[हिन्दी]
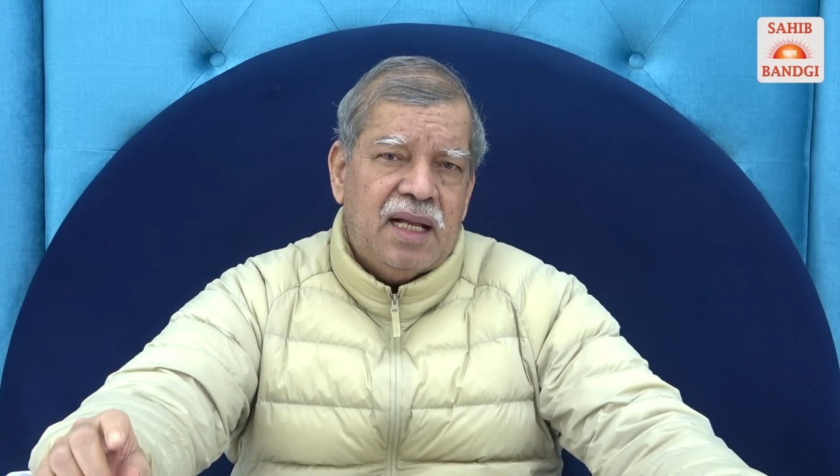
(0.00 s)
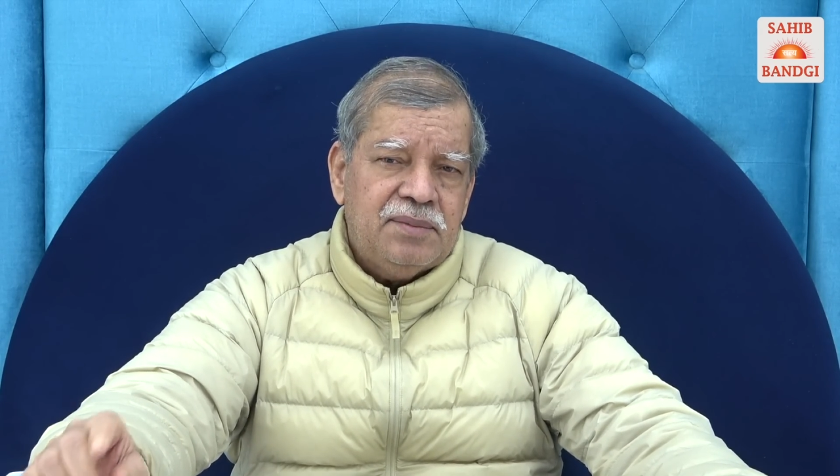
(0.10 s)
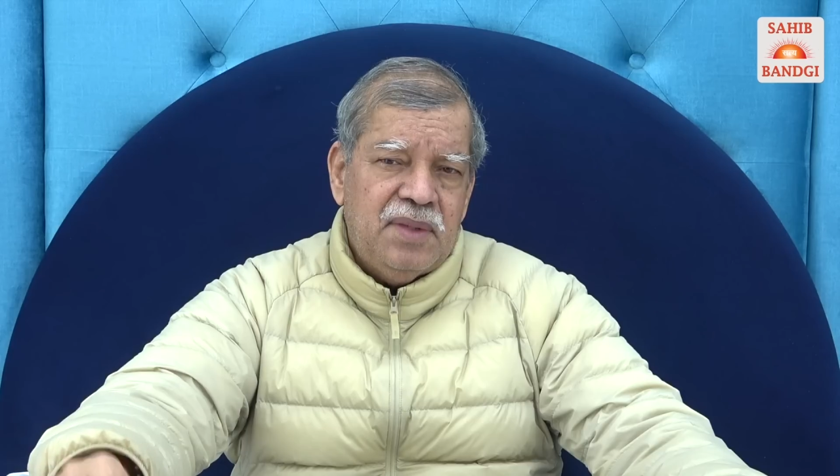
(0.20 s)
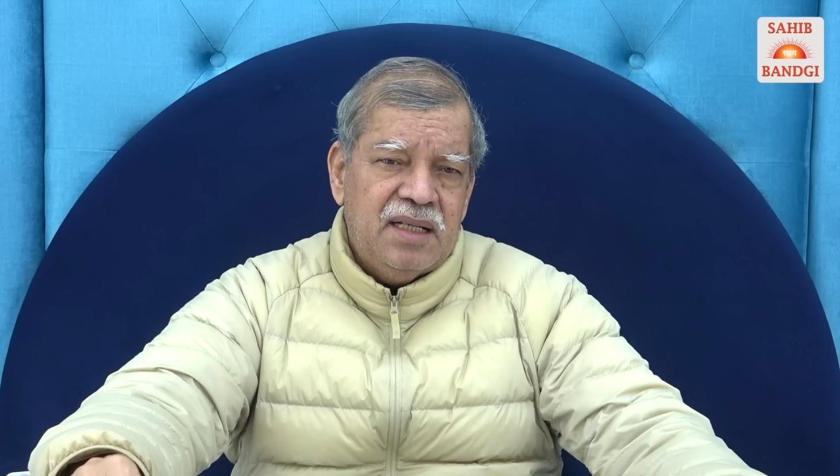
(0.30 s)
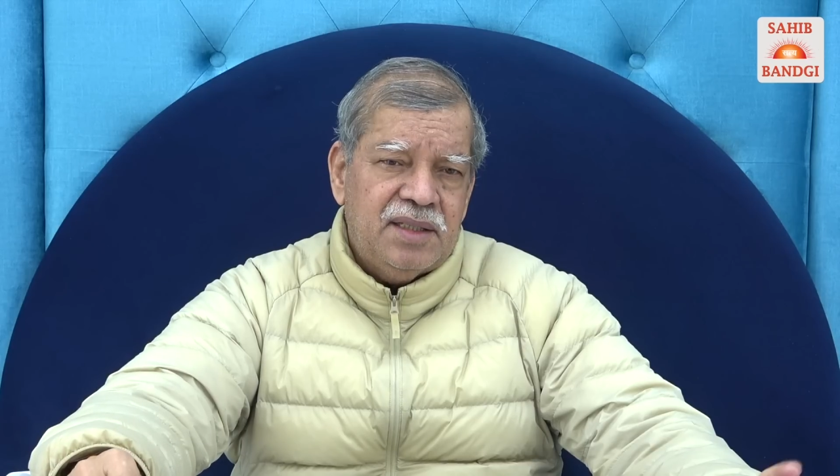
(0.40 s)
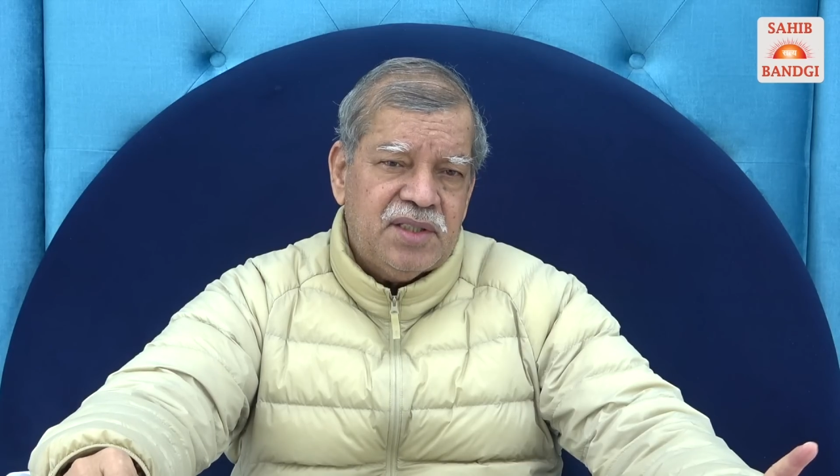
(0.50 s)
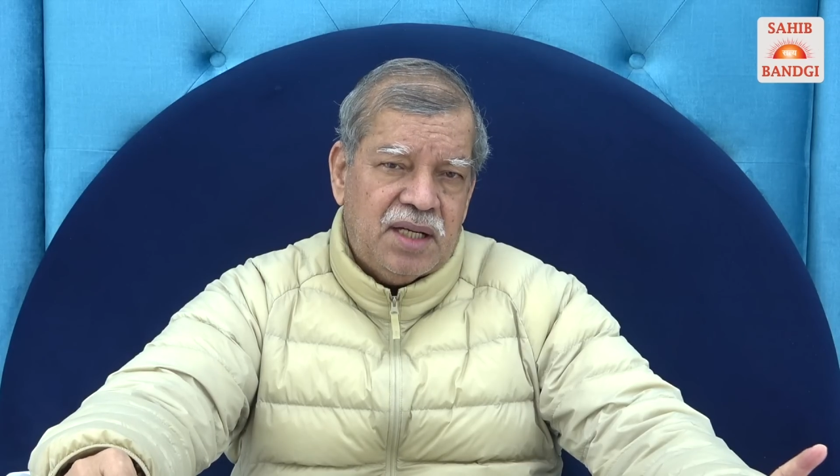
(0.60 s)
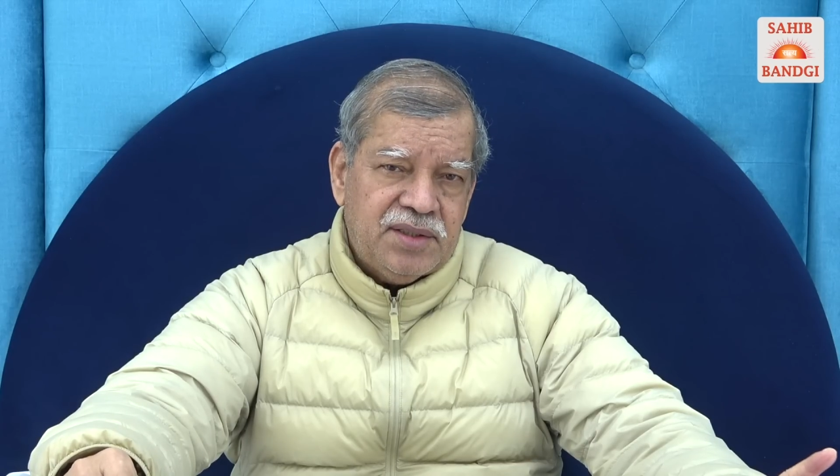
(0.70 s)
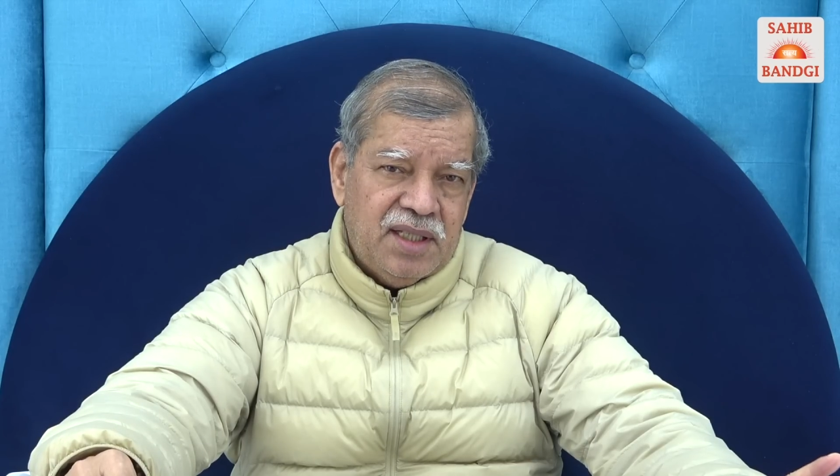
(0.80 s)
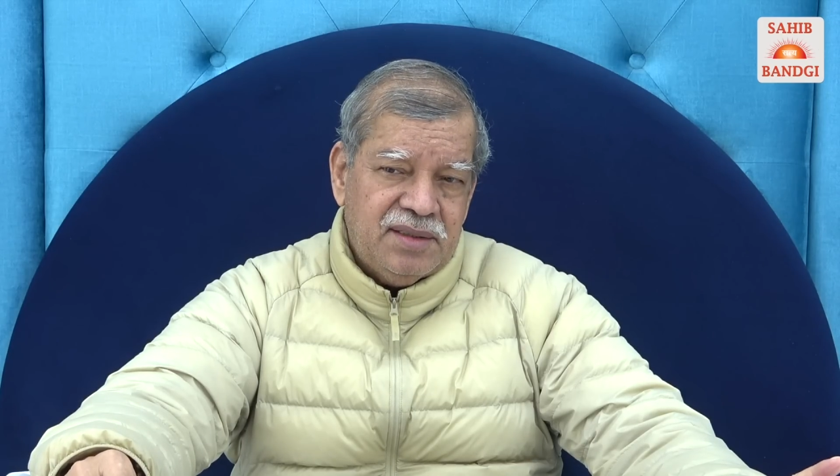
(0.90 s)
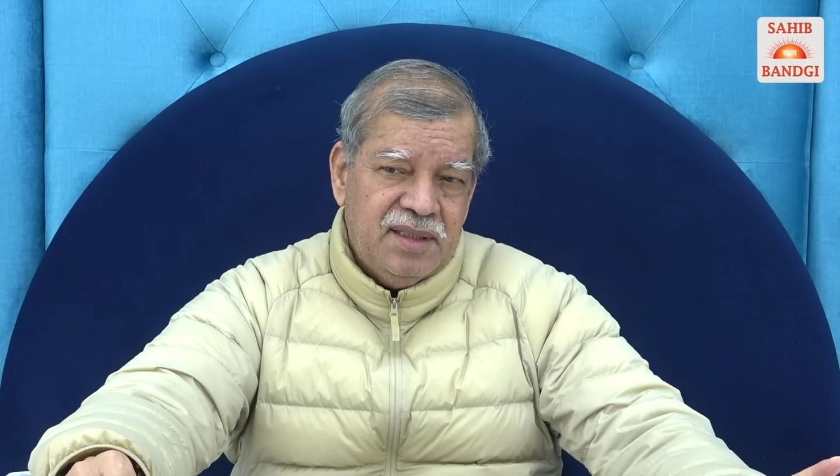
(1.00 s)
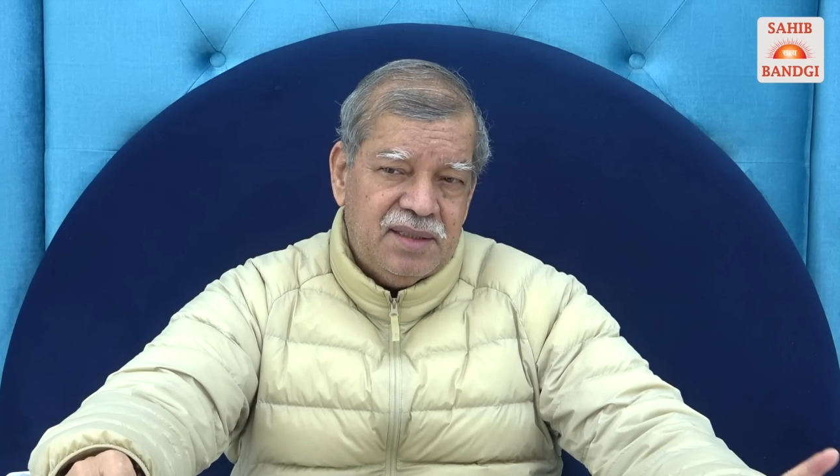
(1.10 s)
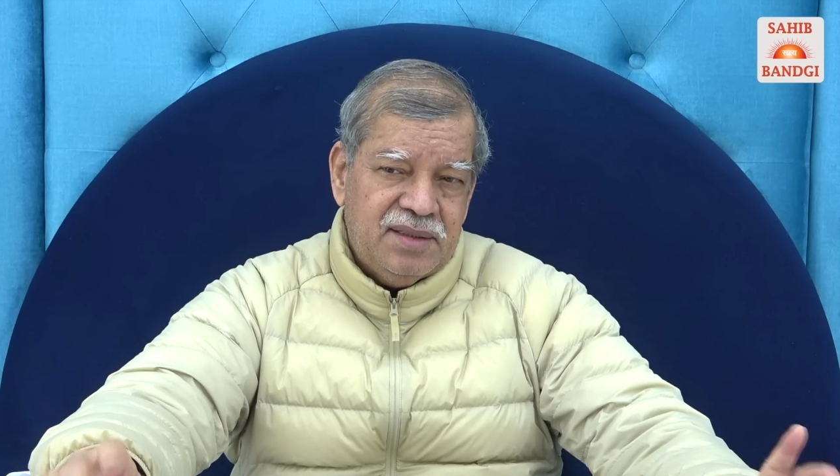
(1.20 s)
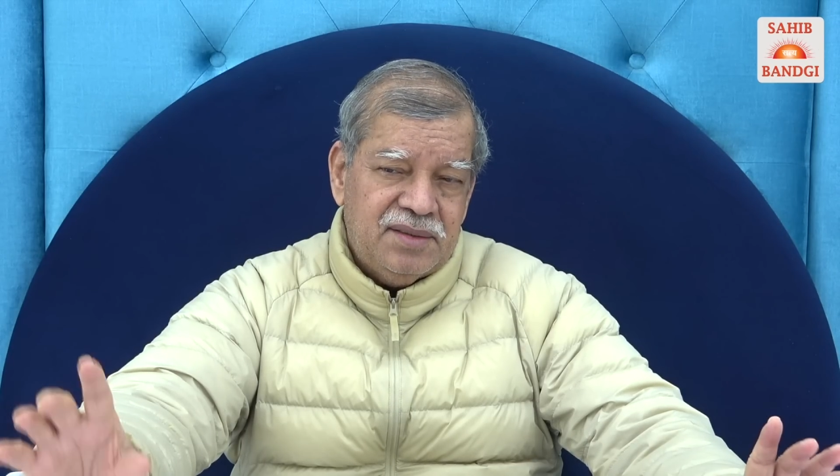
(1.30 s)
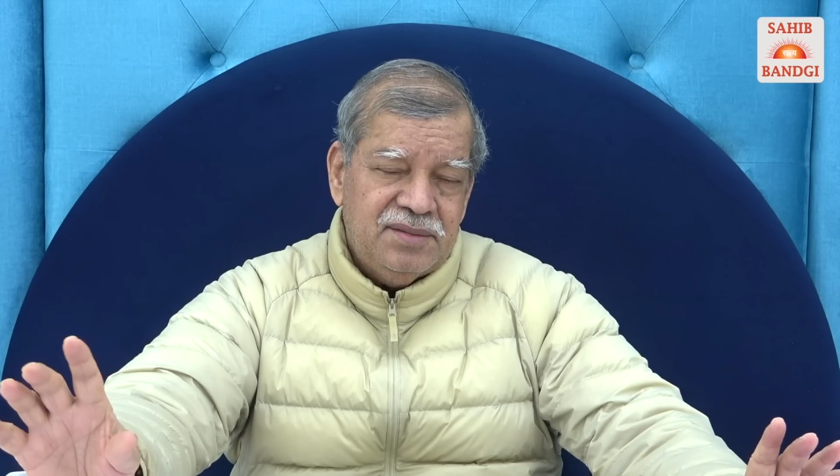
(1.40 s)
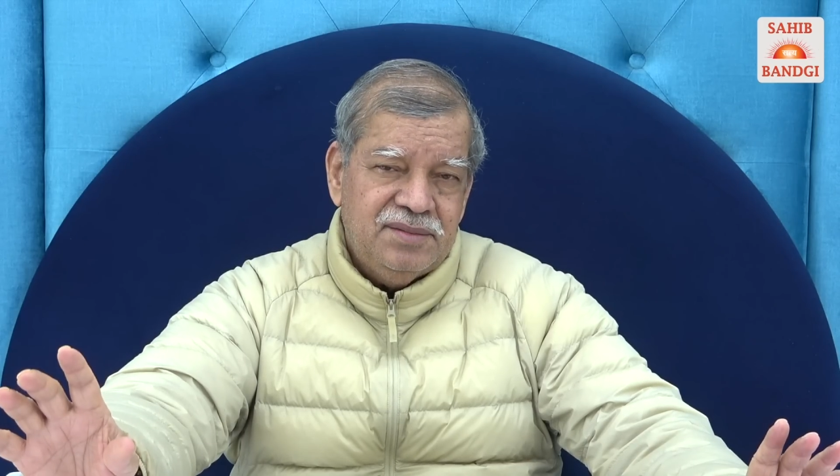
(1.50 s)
आत्मा का साक्षात्कार करो